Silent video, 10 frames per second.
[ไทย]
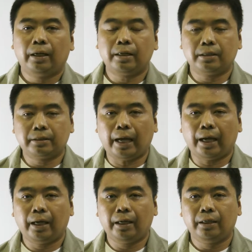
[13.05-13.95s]
นักศึกษา
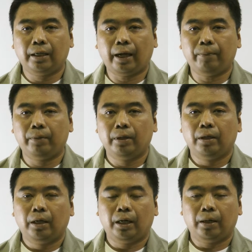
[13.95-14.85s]
นะครับ
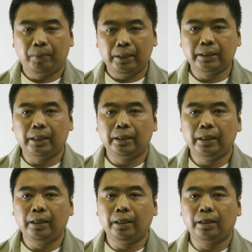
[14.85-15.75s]
ปีสี่
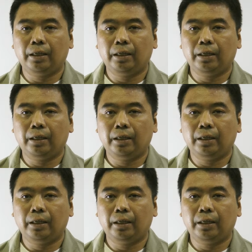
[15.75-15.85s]
ที่